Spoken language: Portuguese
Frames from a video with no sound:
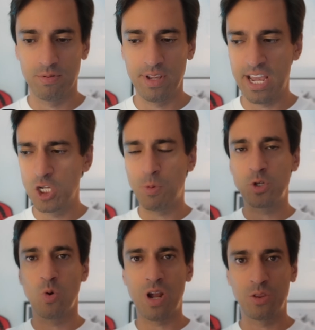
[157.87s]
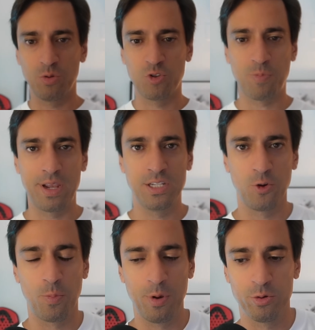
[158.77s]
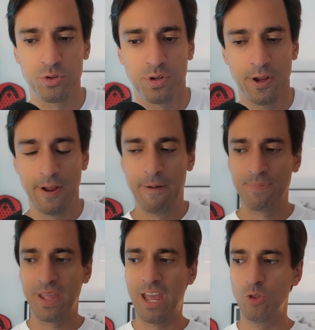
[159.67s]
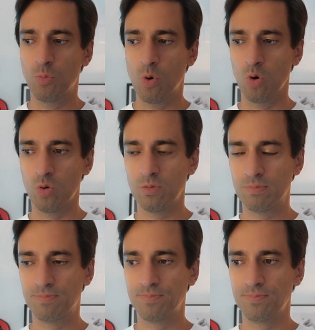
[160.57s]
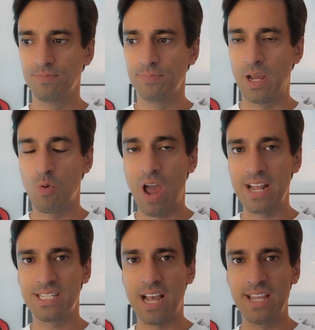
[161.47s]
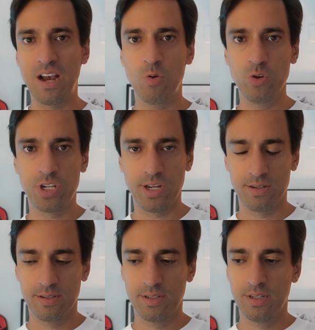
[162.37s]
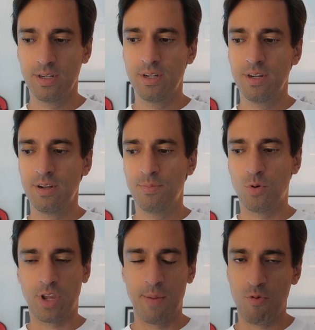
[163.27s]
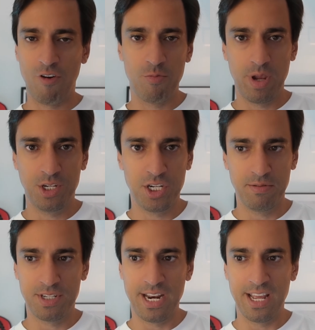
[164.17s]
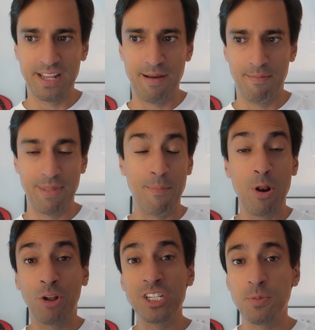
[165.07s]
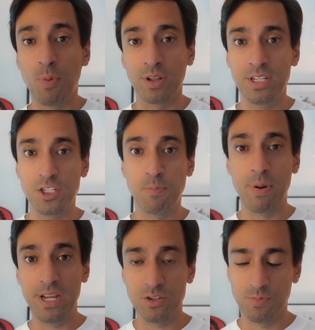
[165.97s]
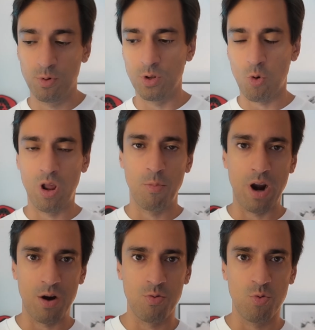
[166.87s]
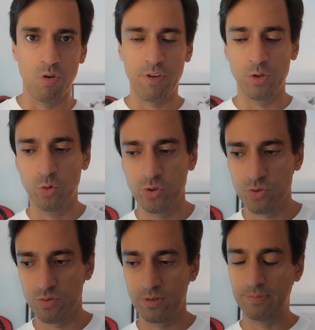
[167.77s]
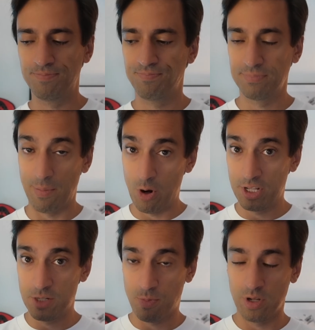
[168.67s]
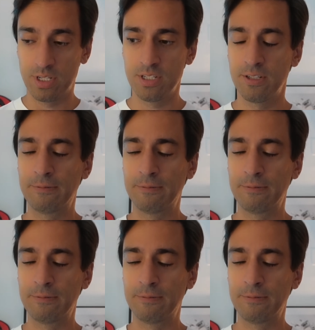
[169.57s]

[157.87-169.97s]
E aí a gente pode colocar todos os países europeus é, no bolo. Né? O cara sai da Rússia, porque provavelmente seria, na, na melhor das hipóteses, preso por não colaborar com o governo russo na melhor das hipóteses.